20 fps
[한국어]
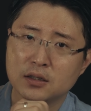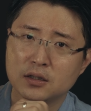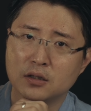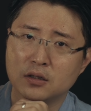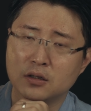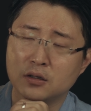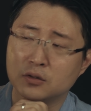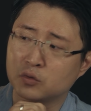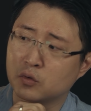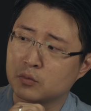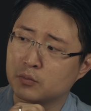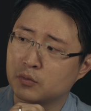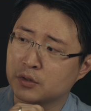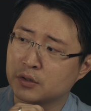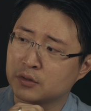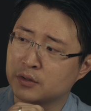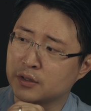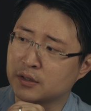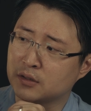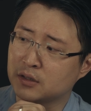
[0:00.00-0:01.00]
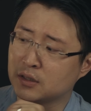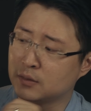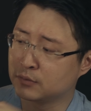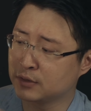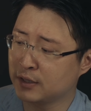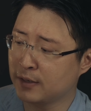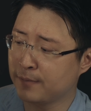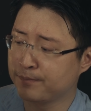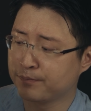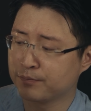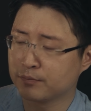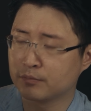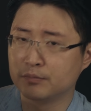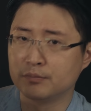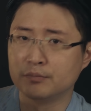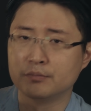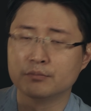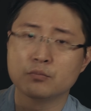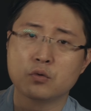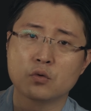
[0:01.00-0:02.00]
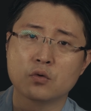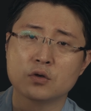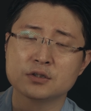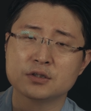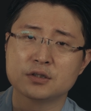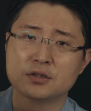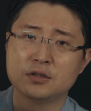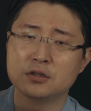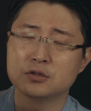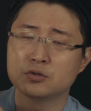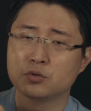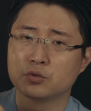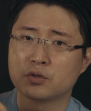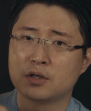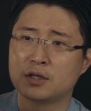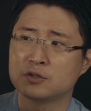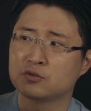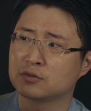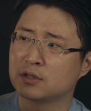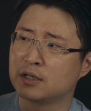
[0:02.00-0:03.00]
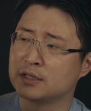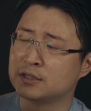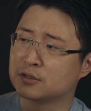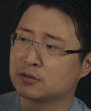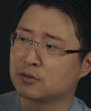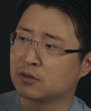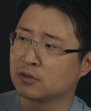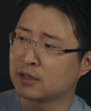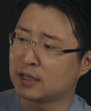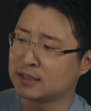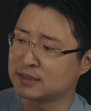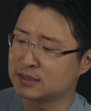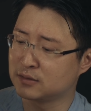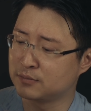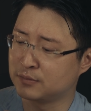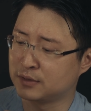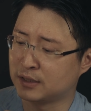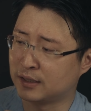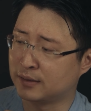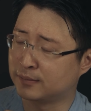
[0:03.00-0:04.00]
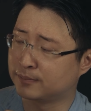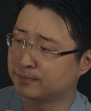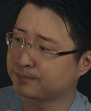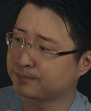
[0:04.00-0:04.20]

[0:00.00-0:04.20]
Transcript: 어, 동봉이 되기 때문에 음, 포커스를 조절할 수가 있을 것 같습니다.